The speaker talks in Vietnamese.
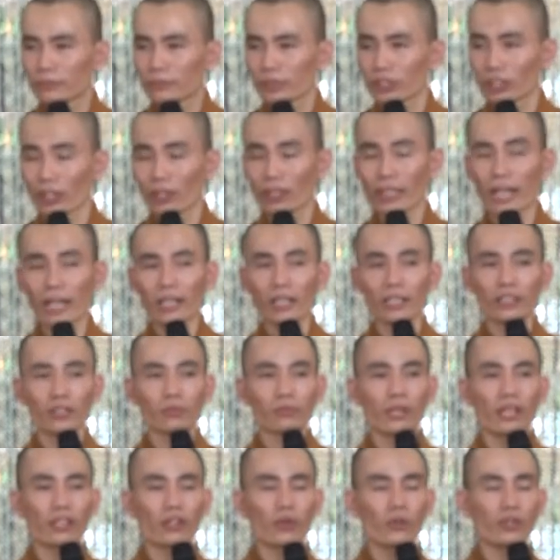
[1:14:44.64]
Rõ ràng là
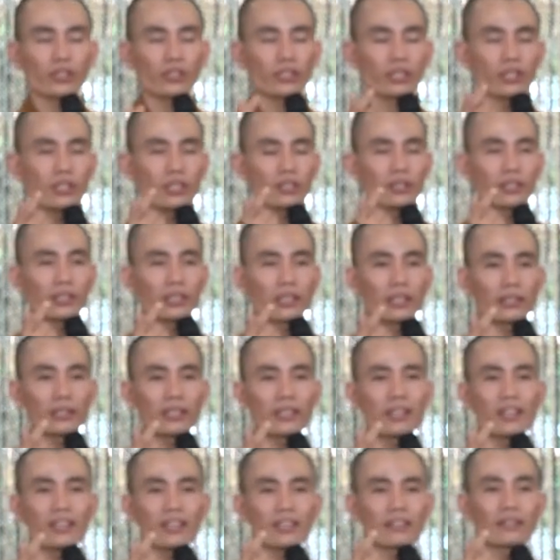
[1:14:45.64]
chúng ta đối xử với
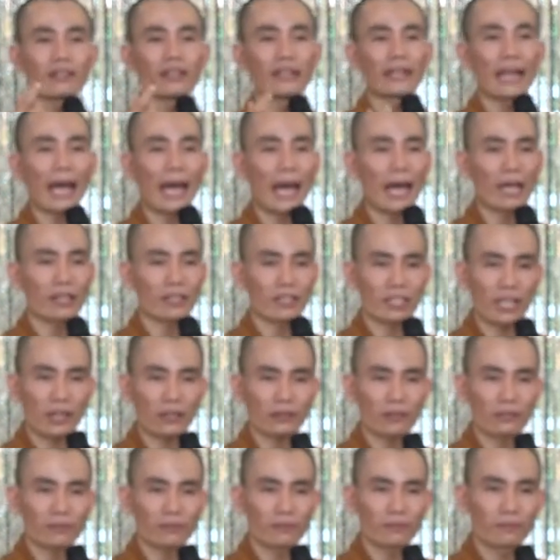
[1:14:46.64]
người lạ làm
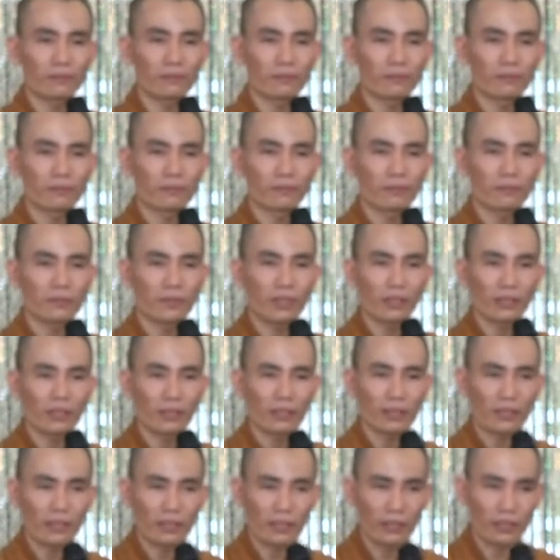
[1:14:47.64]
sao?
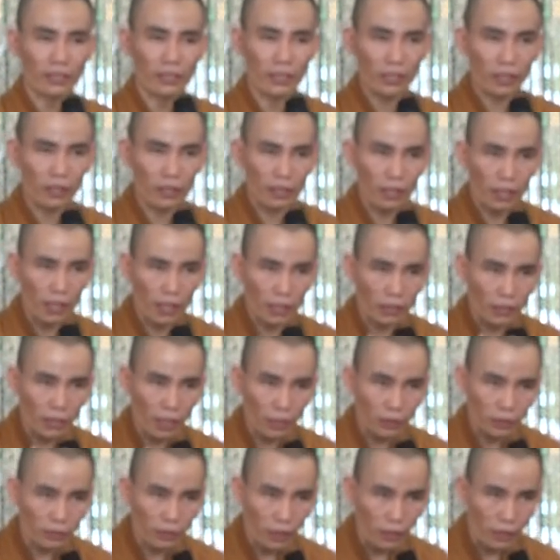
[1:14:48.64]
Rất là
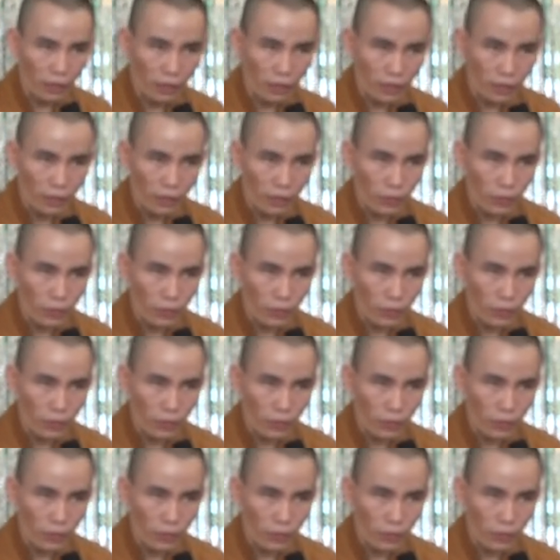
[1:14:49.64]
cẩn thận và